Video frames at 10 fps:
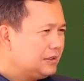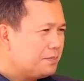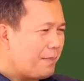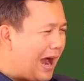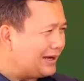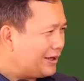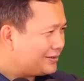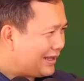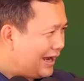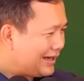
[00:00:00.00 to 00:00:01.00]
ban đời
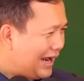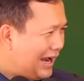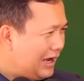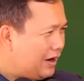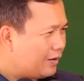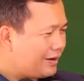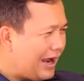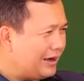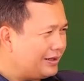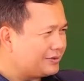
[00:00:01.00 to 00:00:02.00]
xa ca áo
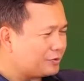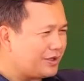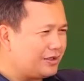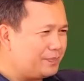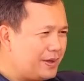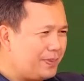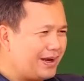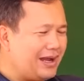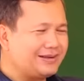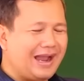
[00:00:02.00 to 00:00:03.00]
ca này sốc san tiếp bạc
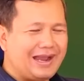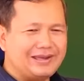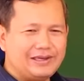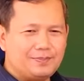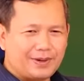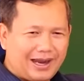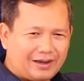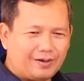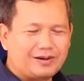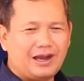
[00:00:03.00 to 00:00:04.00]
cát ca nghe bạc
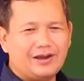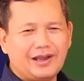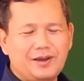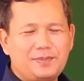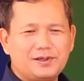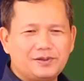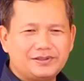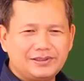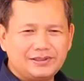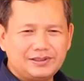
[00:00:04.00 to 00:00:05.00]
cát áo ca này ai biết lôi
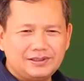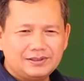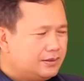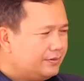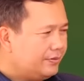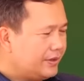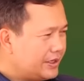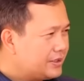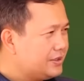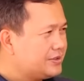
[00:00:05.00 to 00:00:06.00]
tinh, nè
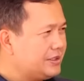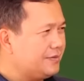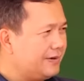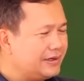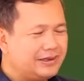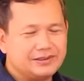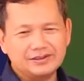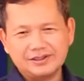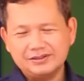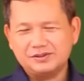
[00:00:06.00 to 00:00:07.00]
cứ chiều vậy đại
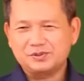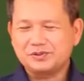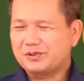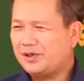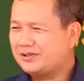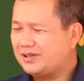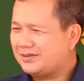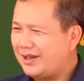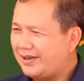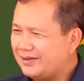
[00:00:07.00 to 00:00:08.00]
dương tới từ tua score chết
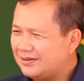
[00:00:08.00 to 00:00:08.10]
đấy,